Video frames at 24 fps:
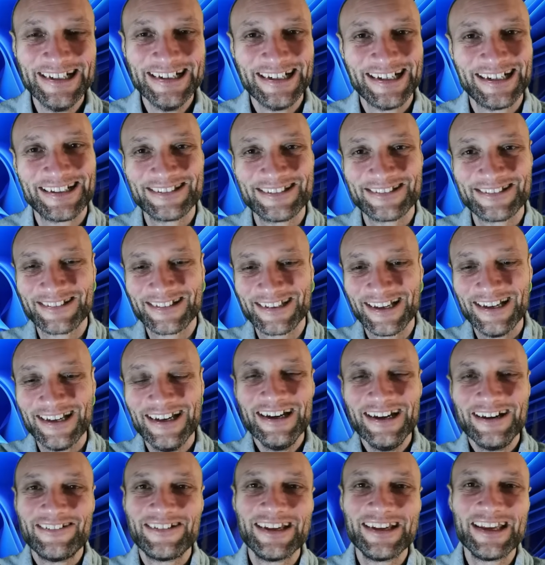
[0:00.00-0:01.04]
hein, Donc, vous
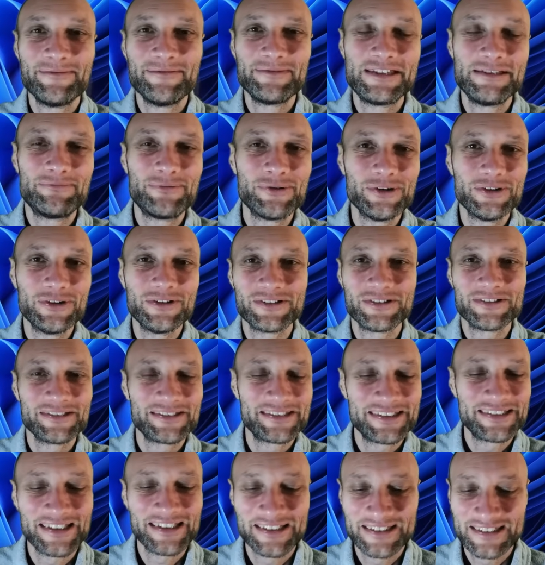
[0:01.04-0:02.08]
voyez un petit peu,
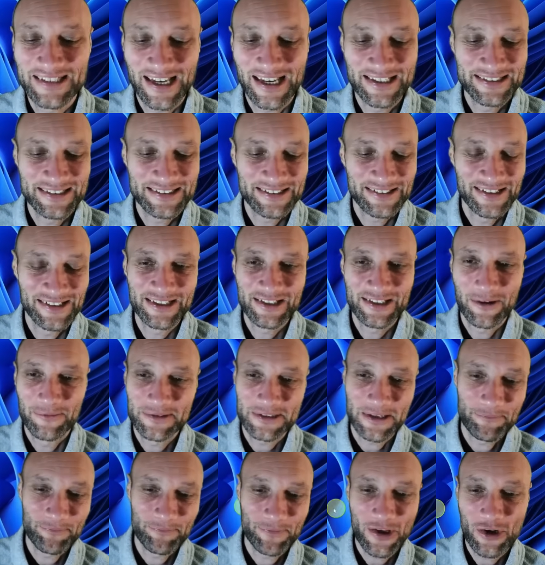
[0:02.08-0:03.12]
ça, risque d'être comme
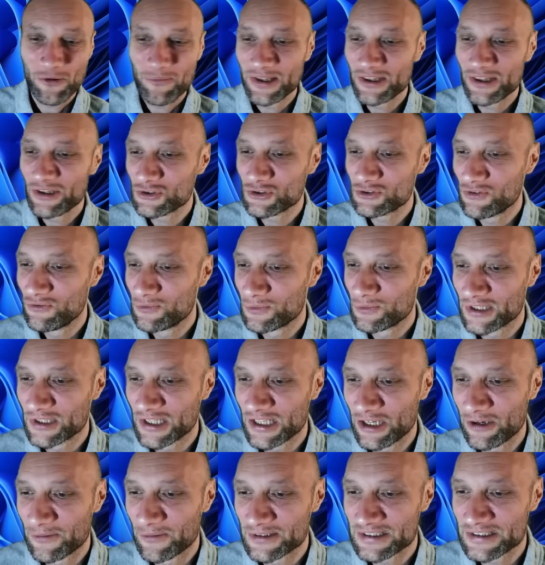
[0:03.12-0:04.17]
ça. Alors maintenant, je vais vous montrer
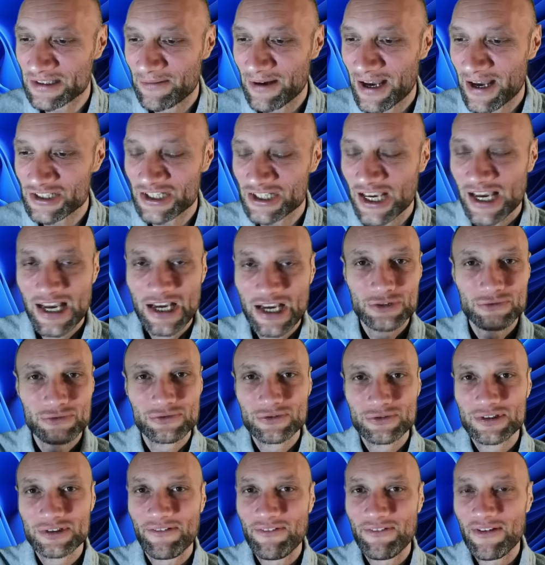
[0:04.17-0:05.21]
comment ça marche. Je
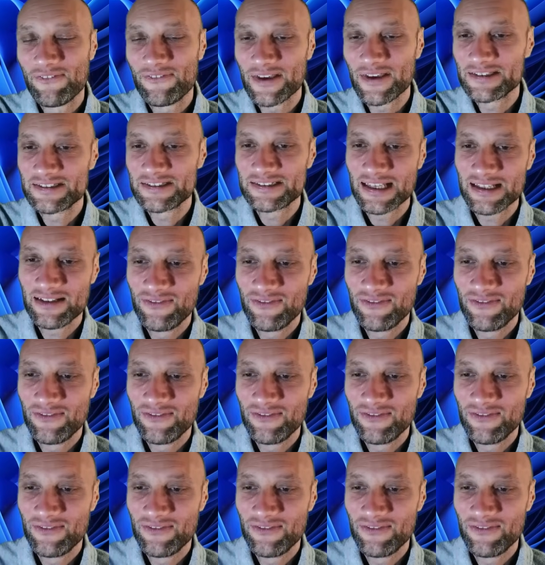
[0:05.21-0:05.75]
vous avais fait cette